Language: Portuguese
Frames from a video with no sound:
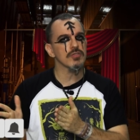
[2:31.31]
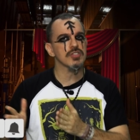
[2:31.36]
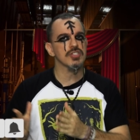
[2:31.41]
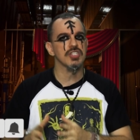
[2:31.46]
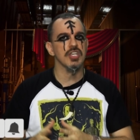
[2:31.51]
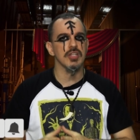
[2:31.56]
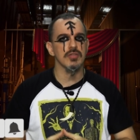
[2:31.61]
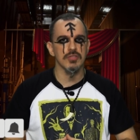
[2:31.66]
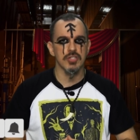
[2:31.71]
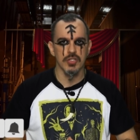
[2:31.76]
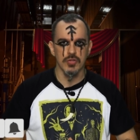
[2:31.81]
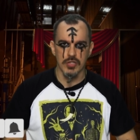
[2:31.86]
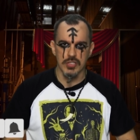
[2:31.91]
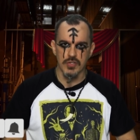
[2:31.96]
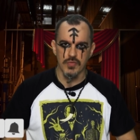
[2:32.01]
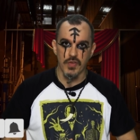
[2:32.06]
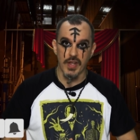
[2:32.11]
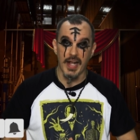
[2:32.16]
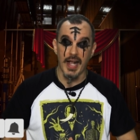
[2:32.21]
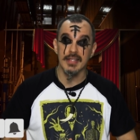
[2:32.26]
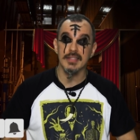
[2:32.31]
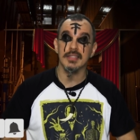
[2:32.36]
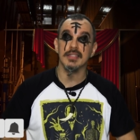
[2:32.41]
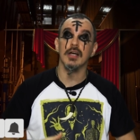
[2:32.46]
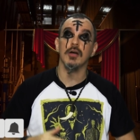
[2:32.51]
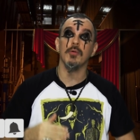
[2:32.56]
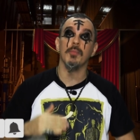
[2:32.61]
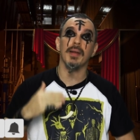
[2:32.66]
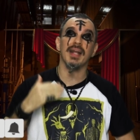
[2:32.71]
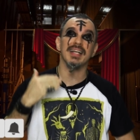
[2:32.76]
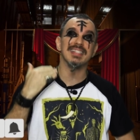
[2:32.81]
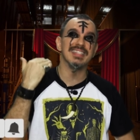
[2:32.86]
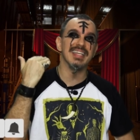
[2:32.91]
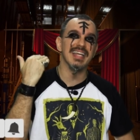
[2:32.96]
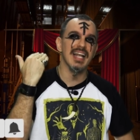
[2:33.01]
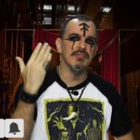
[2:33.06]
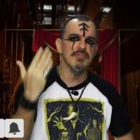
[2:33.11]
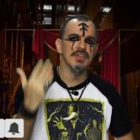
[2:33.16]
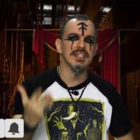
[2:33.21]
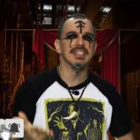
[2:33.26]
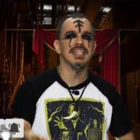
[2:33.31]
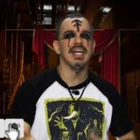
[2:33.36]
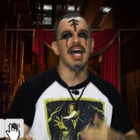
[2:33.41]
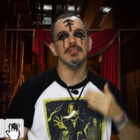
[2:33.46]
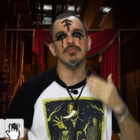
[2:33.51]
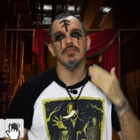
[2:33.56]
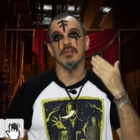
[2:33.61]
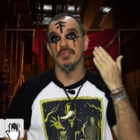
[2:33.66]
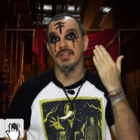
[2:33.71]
o sino de notificação para ser avisado